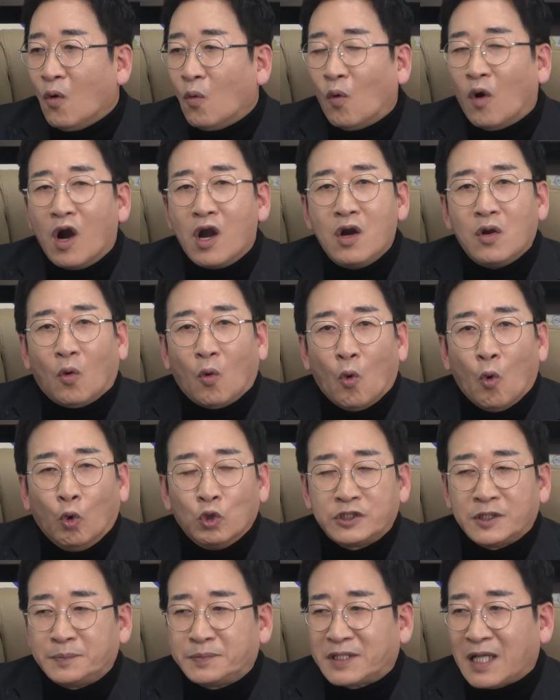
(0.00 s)
월
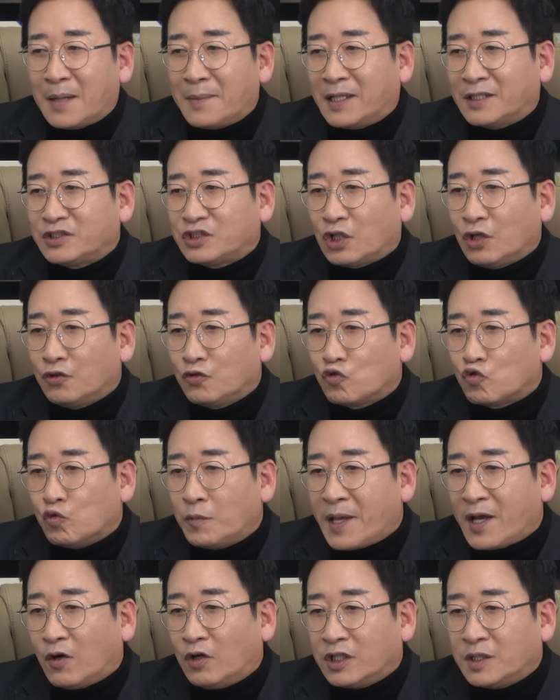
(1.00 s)
오십사만
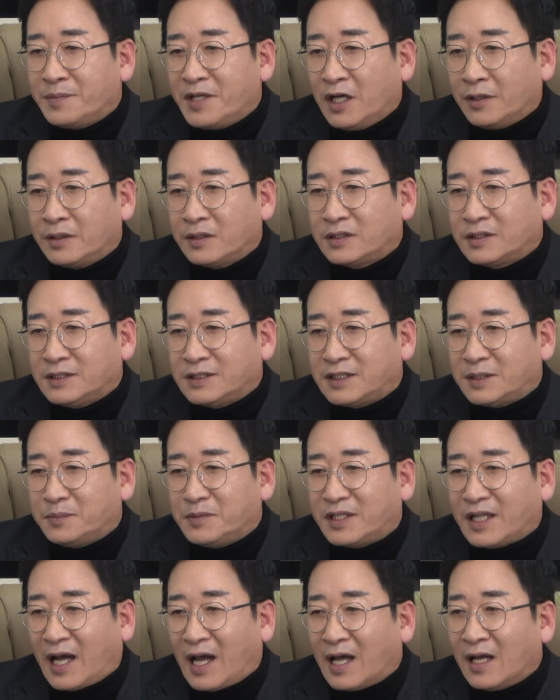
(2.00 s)
천구백 원이면
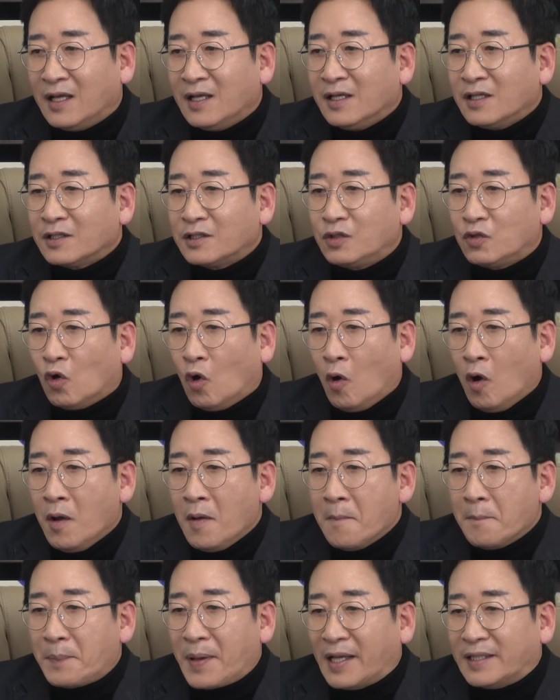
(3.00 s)
끝입니다.
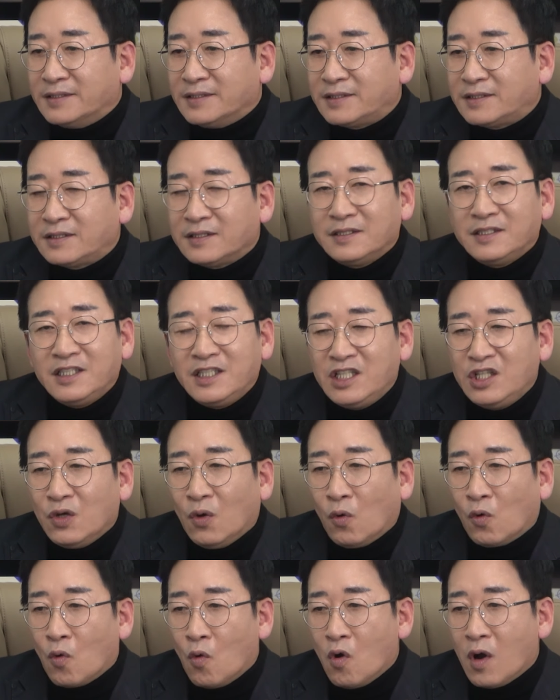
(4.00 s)
그리고 벤츠
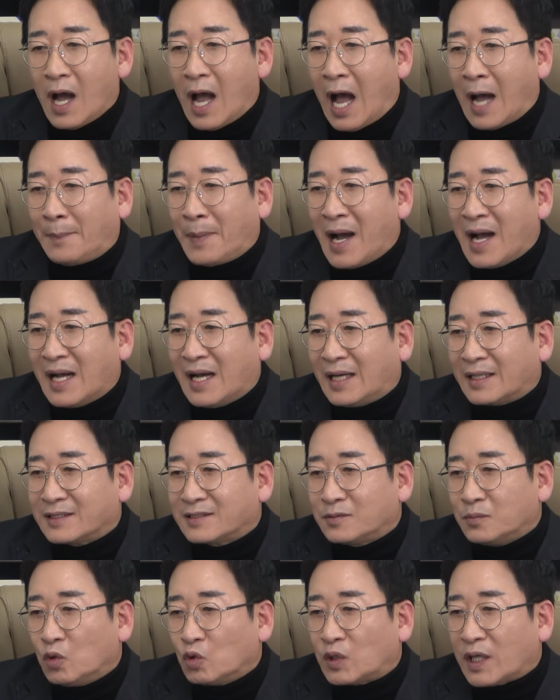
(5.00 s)
이백오십
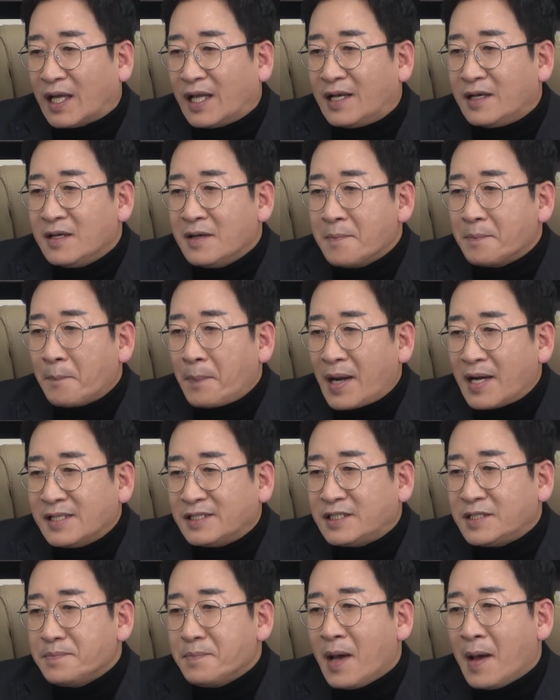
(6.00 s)
아방가르드 모델
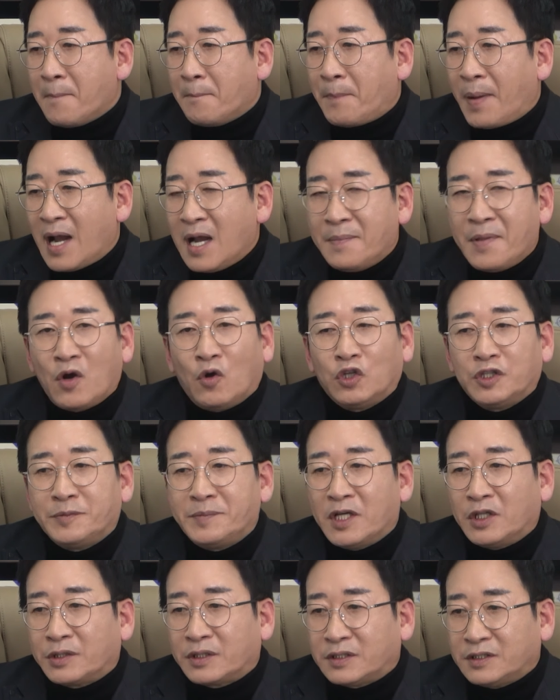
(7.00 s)
팔십만 팔백
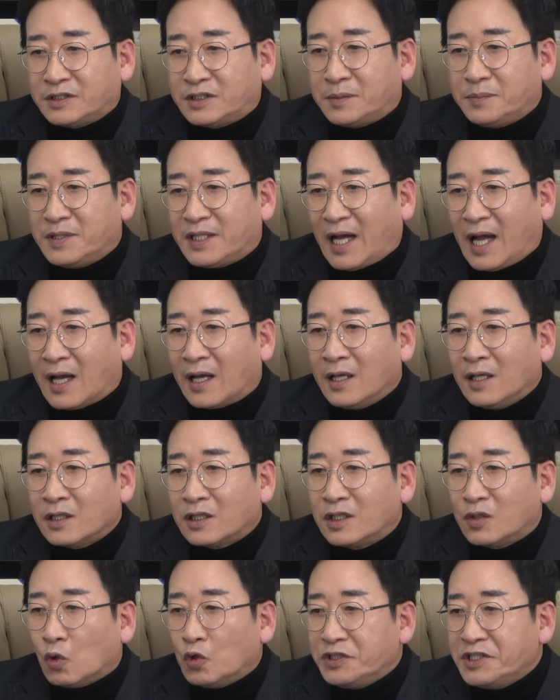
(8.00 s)
원이면 끝입니다.
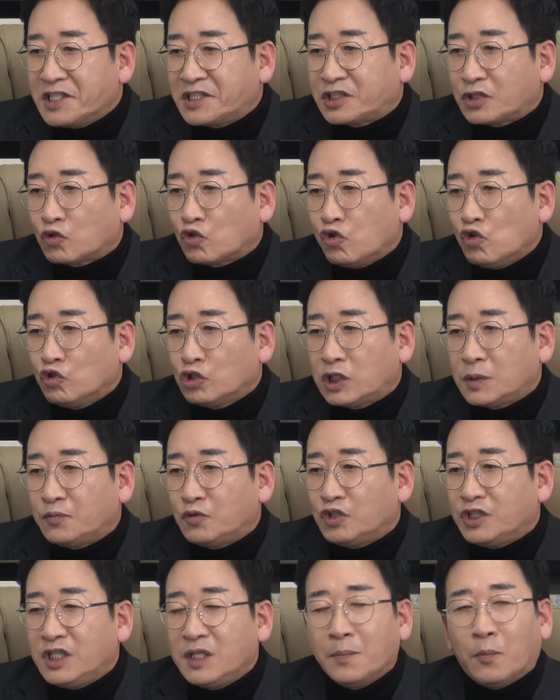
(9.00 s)
그리고
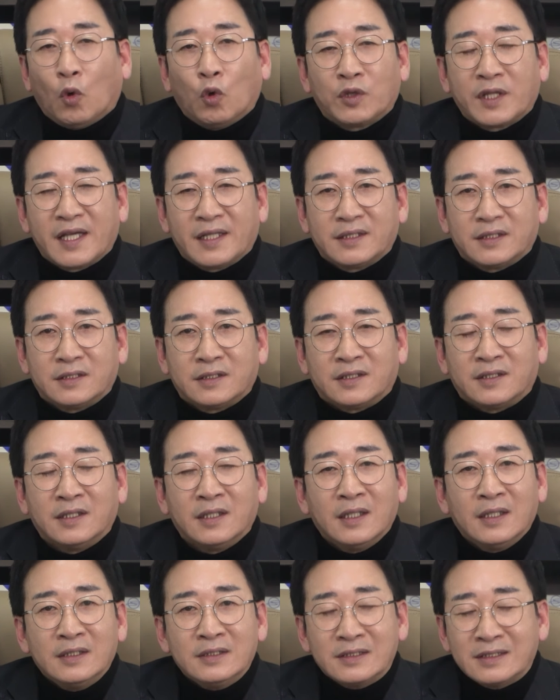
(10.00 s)
익스클루시브 이 모델은
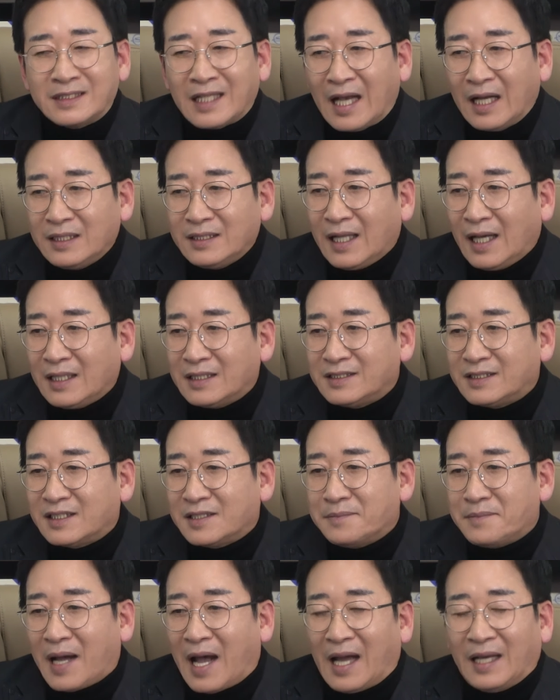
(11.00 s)
상당히
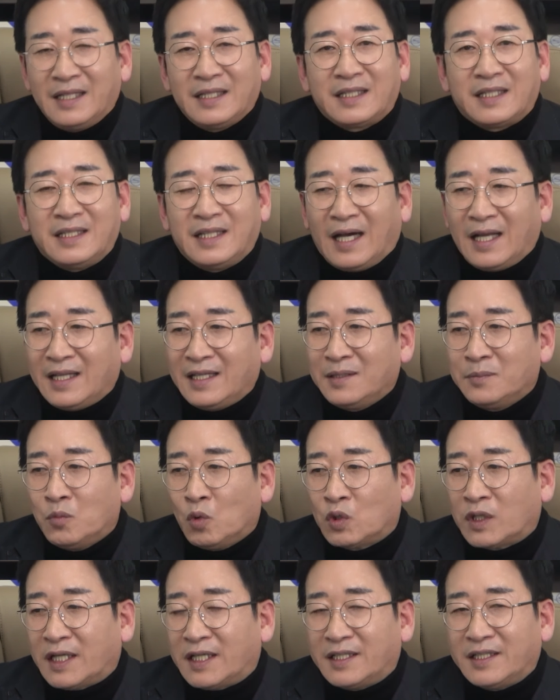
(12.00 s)
지금 많이 기다리는
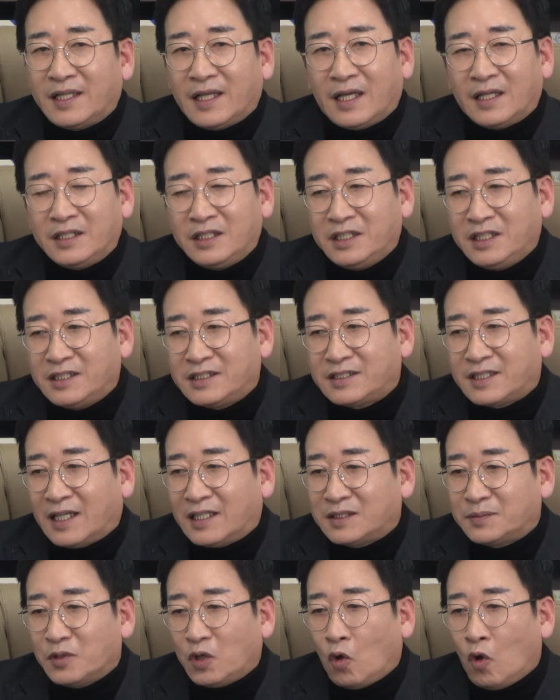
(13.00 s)
모델인데 이
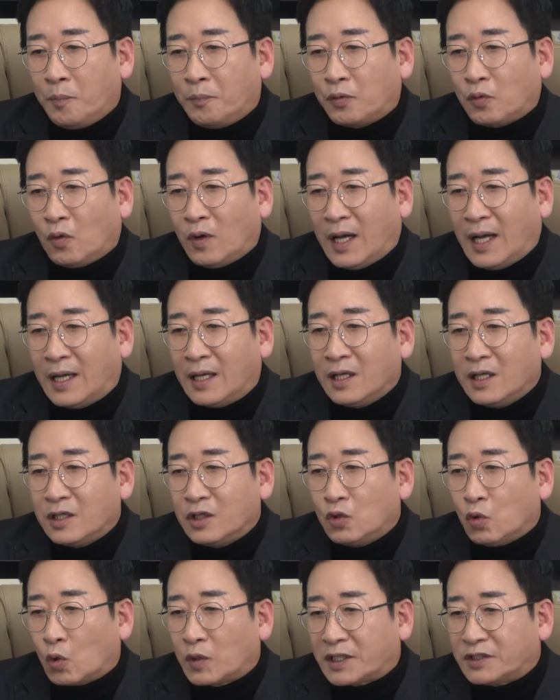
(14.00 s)
리스하시면 호프로가
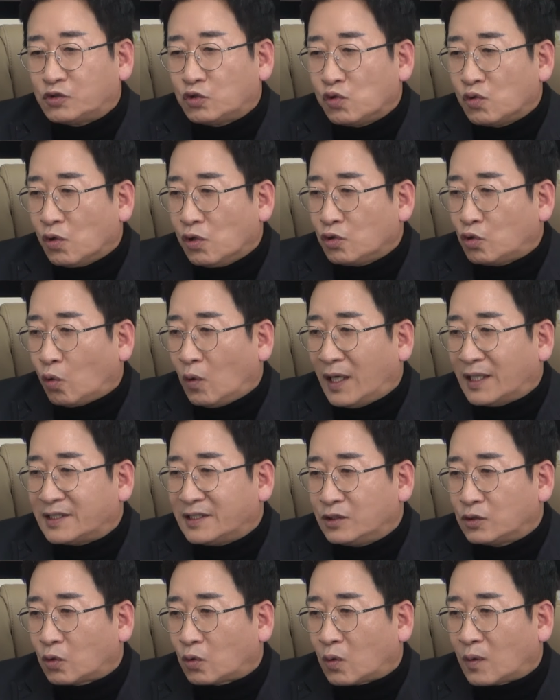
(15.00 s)
이렇게 출고를
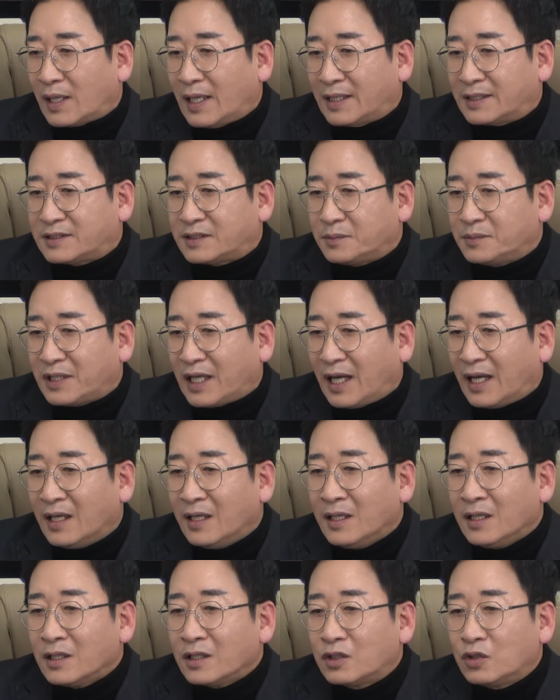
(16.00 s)
도와드리도록 하겠습니다.
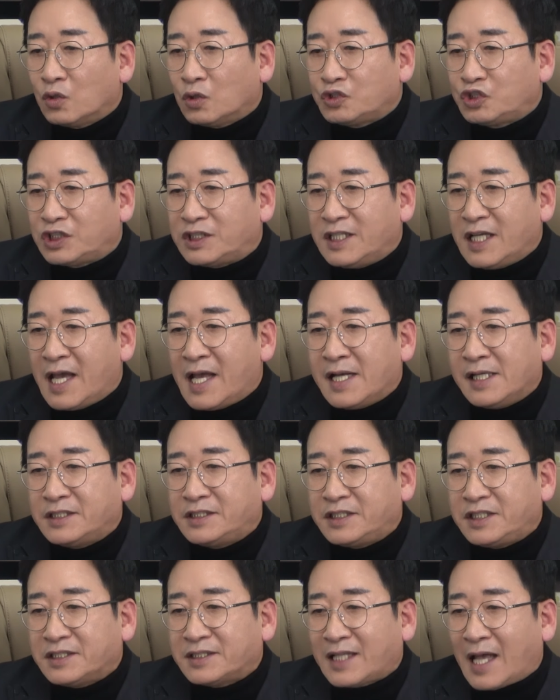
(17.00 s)
그리고
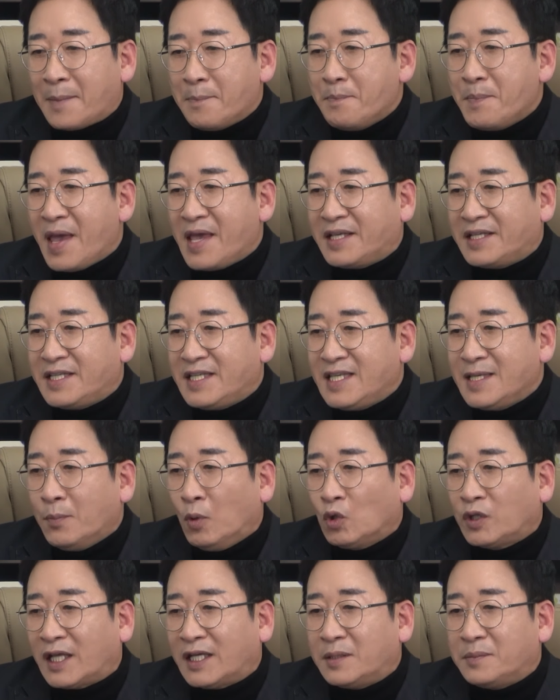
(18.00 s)
지엘씨 삼백이
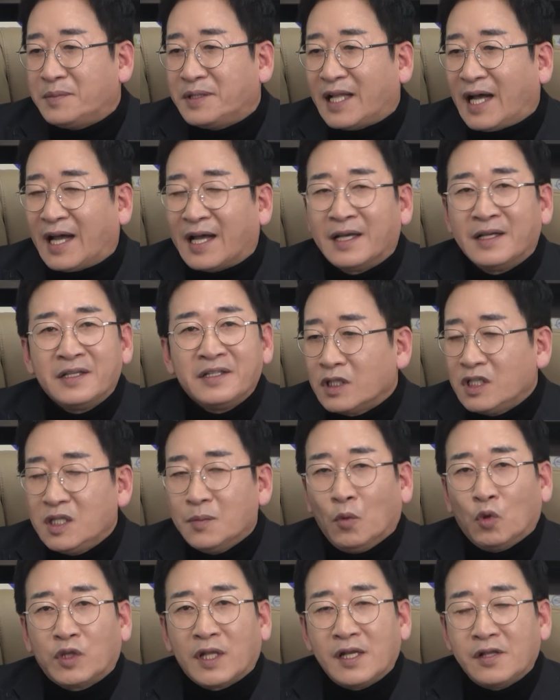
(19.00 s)
모델입니다. 이
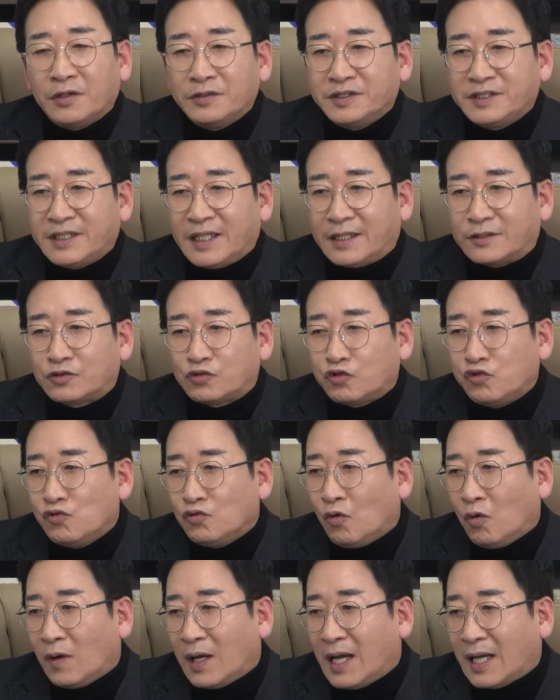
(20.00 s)
모델 현재
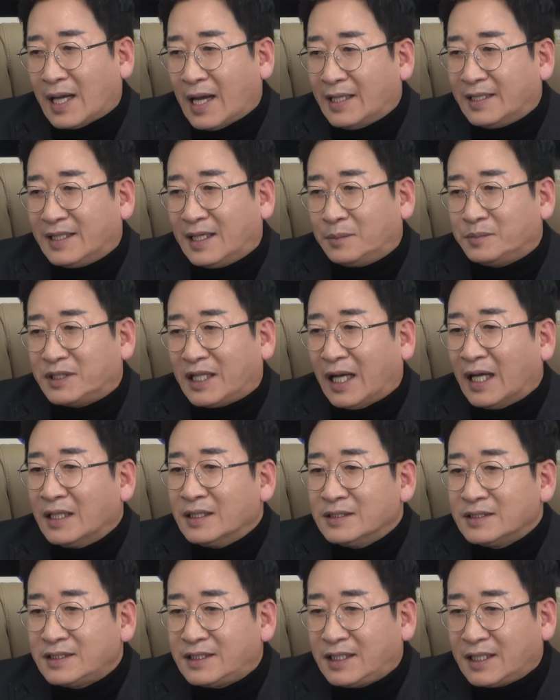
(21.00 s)
출고가 가능합니다.
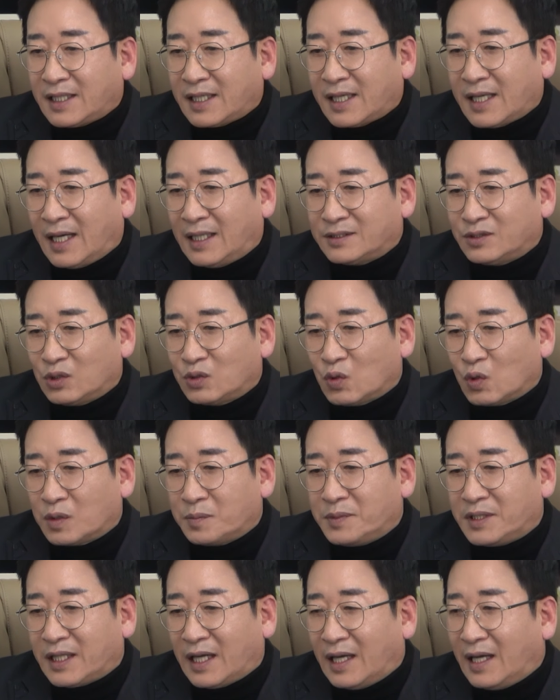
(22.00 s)
시가
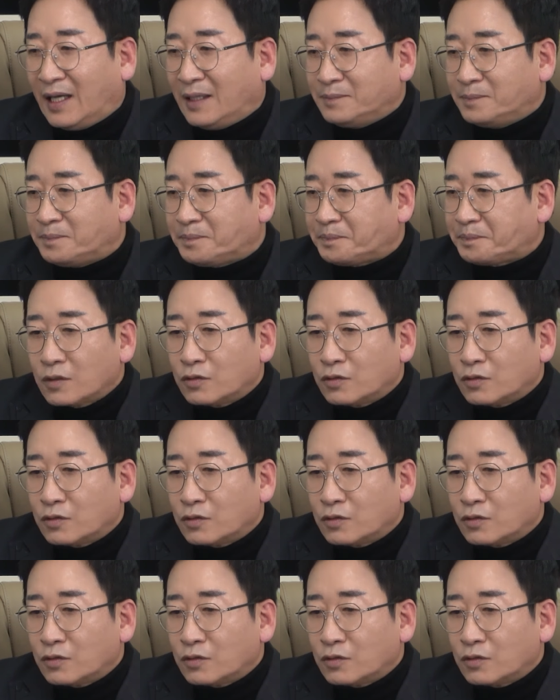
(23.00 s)
적용입니다.